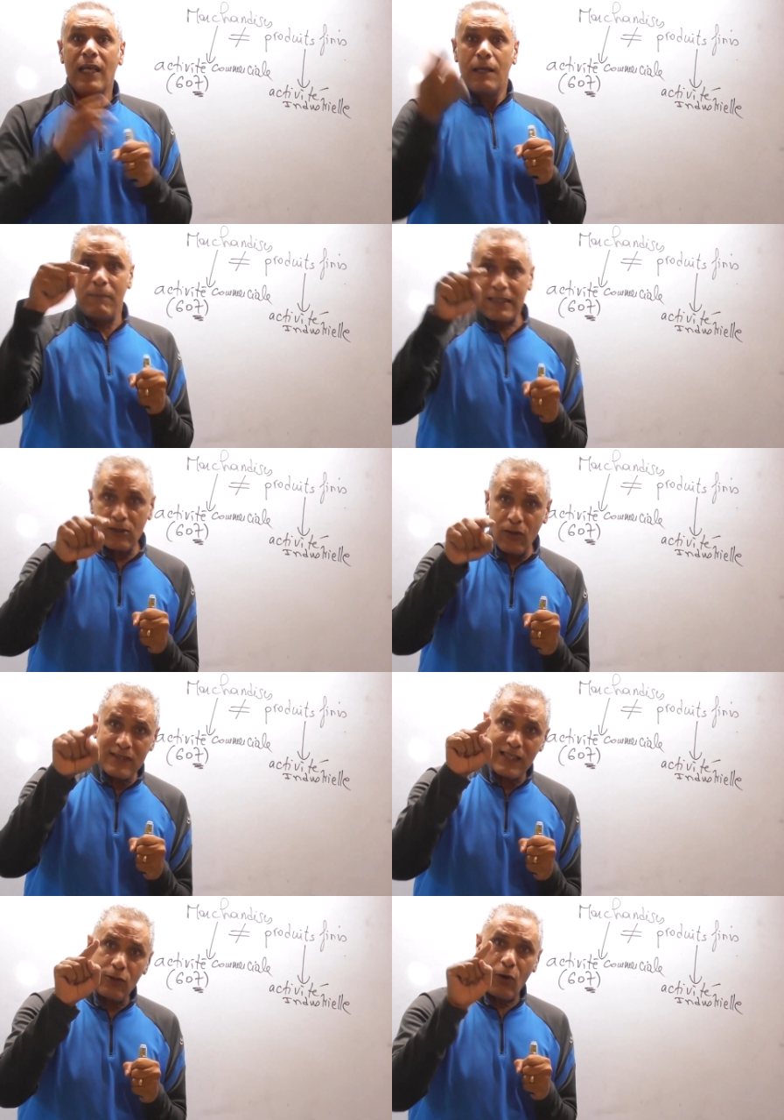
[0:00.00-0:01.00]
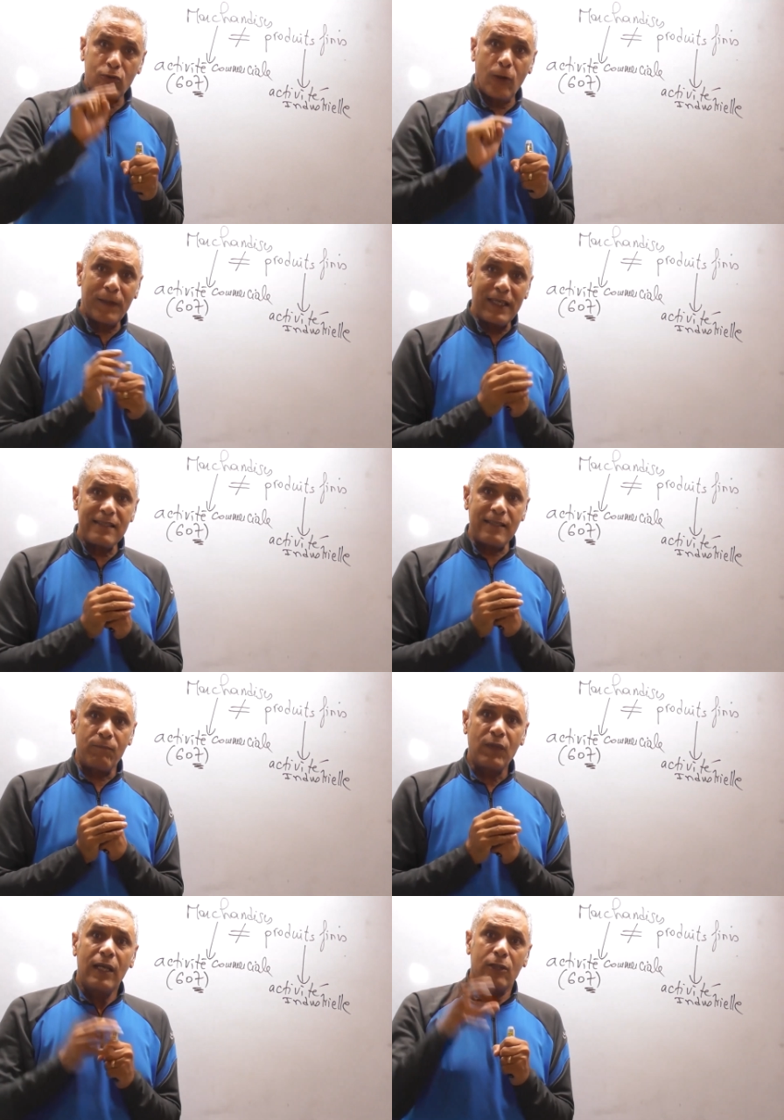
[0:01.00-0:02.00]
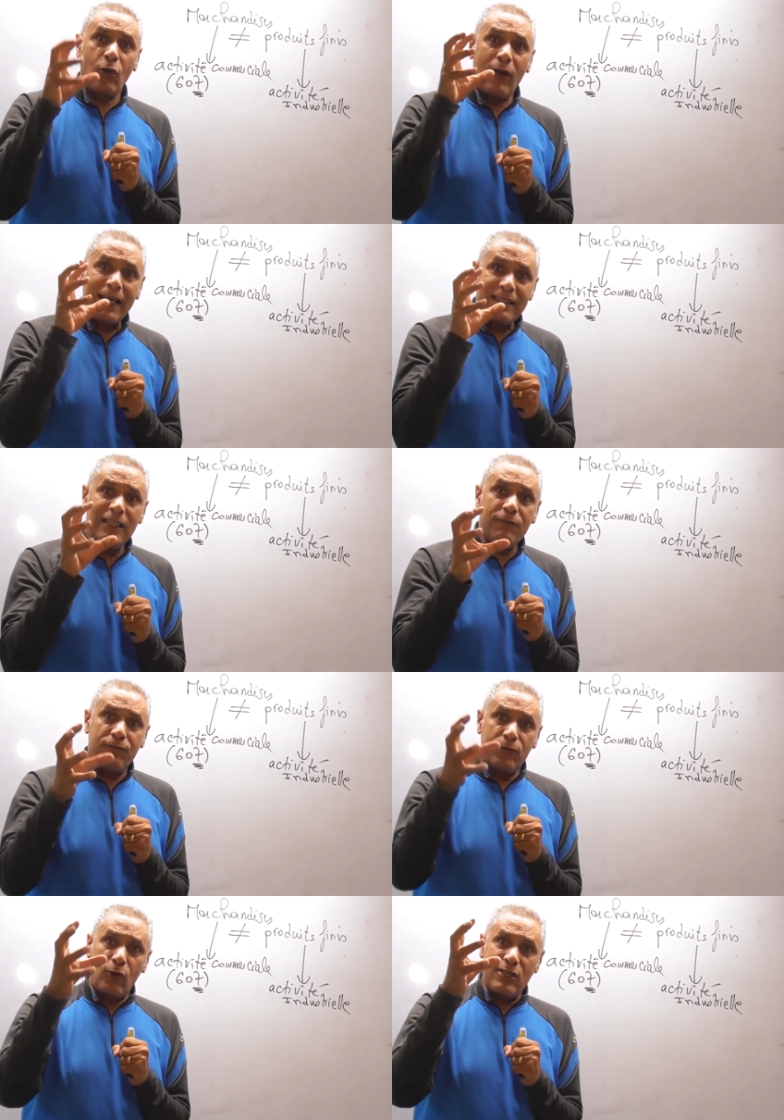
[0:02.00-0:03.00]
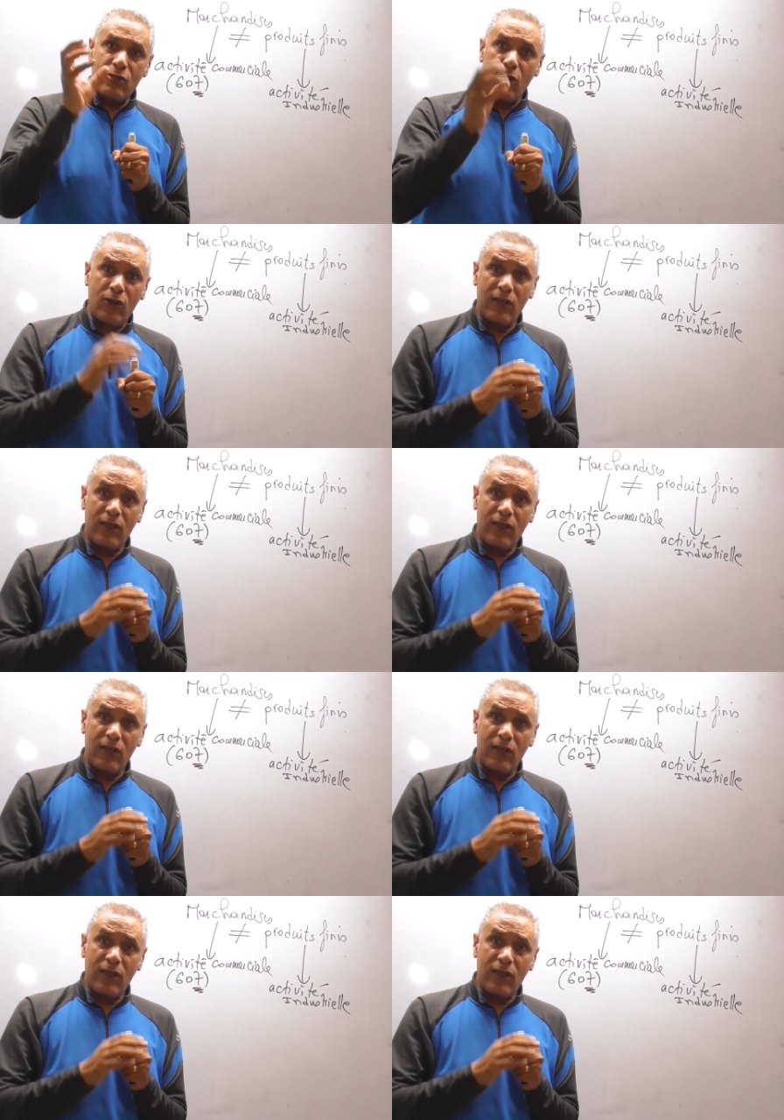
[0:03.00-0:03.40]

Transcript: Maintenant, si dans l'entreprise, dans l'actif, dans les stocks,